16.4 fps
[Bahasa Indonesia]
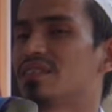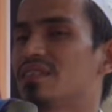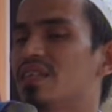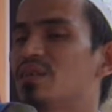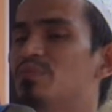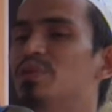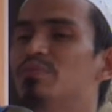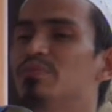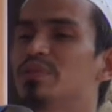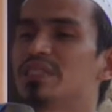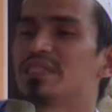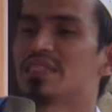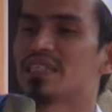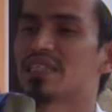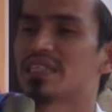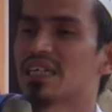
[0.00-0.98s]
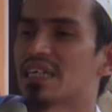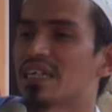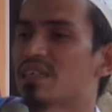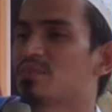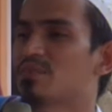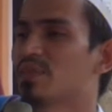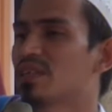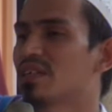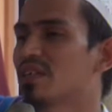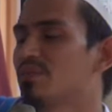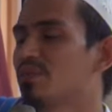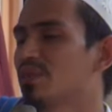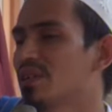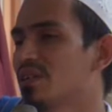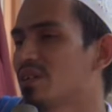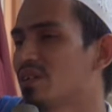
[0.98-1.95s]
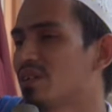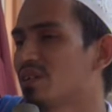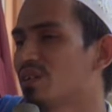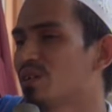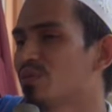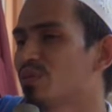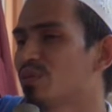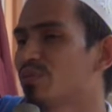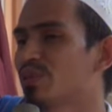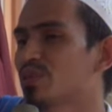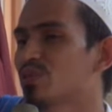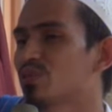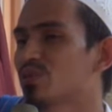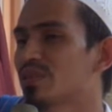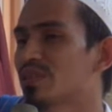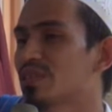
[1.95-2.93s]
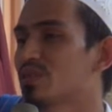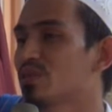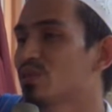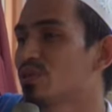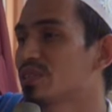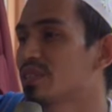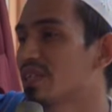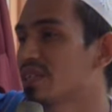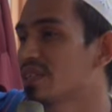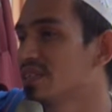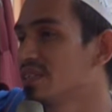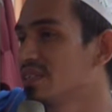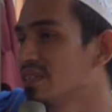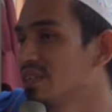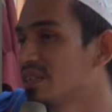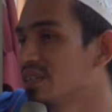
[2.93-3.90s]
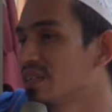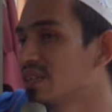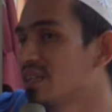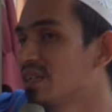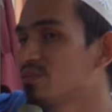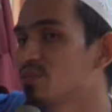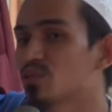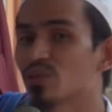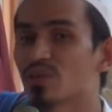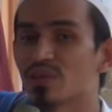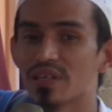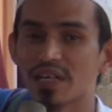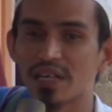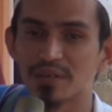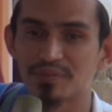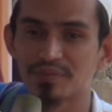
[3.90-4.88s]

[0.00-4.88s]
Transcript: Nabi menceritakan bagaimana Allah memasukkan Joshan ini ke dalam surga.